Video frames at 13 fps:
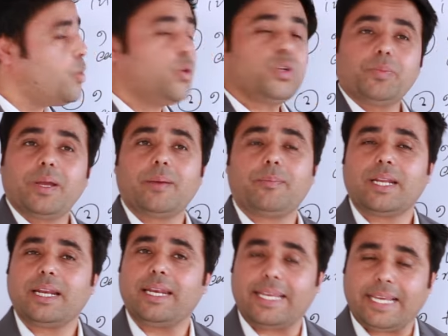बोर्ड पे
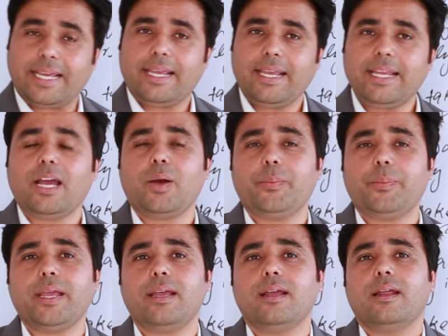अपने लिखे हैं यहाँ
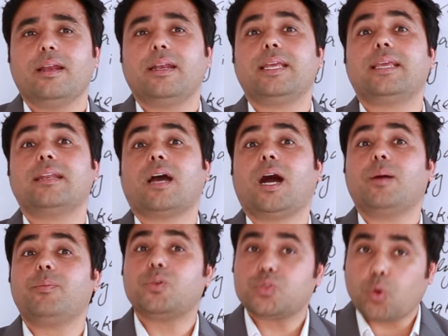पे लेकिन
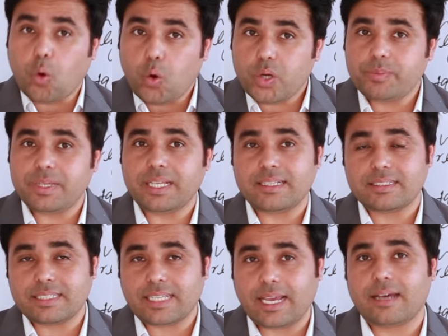आप कुछ और भी
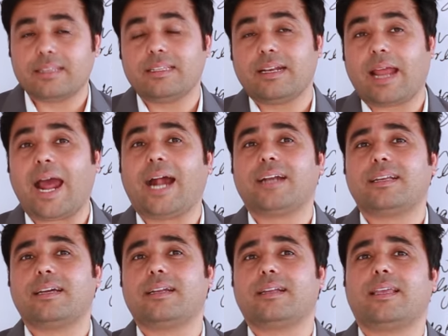इसके अंदर
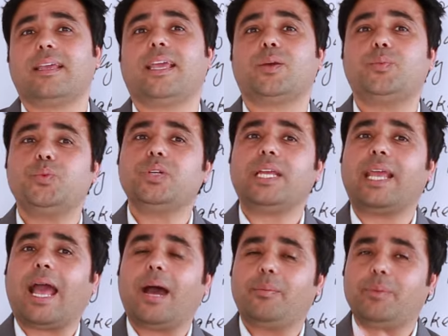ऐड करके एक पूरी
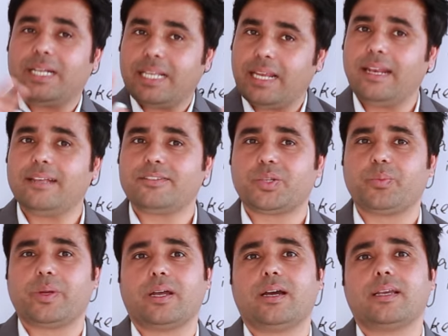हैबिट की
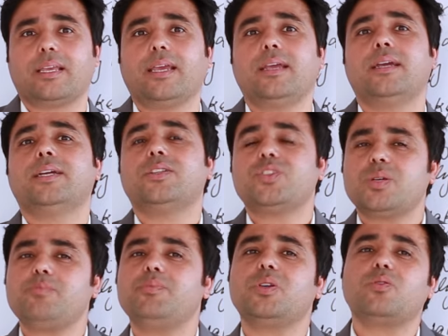लिस्ट बना के
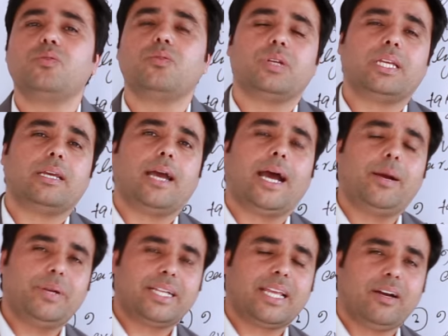जब भी कोई
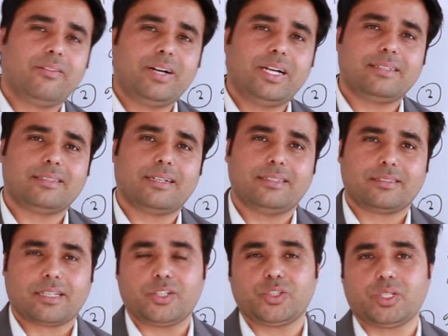हैबिट के हवाले से
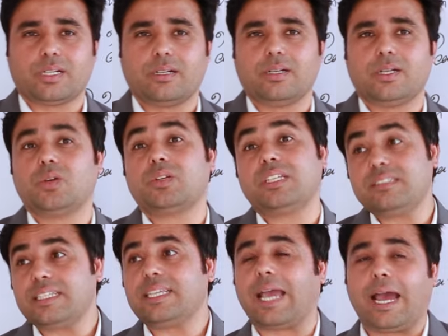डिस्कशन करना हो
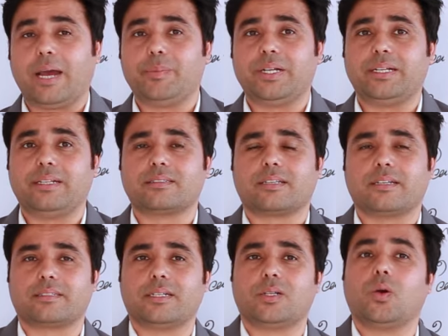किसी के हैबिट
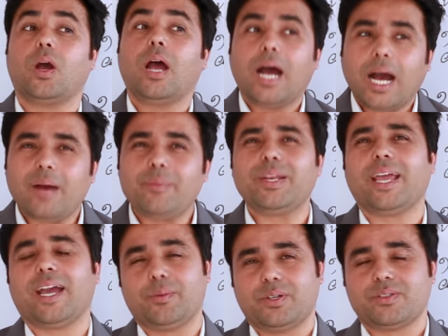डिस्कस करना हो आपने
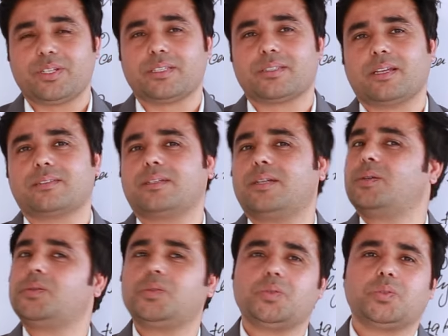हैबिट्स डिस्कस
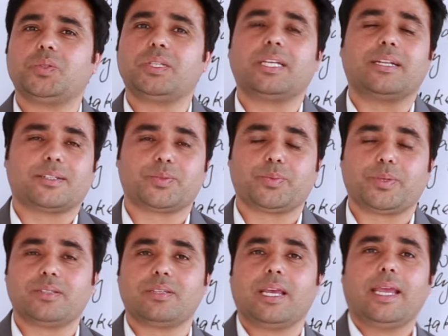करना हो सो यू कैन
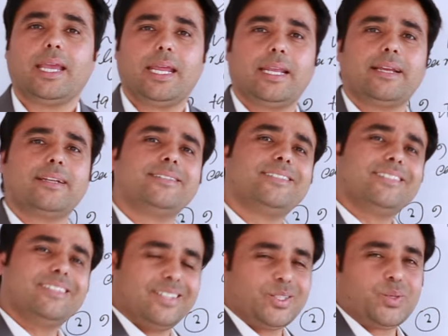एक्सप्रेस इन इंग्लिश
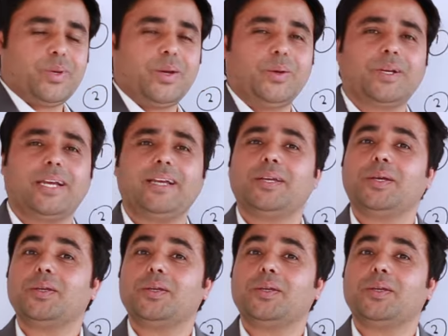दिस वे ओके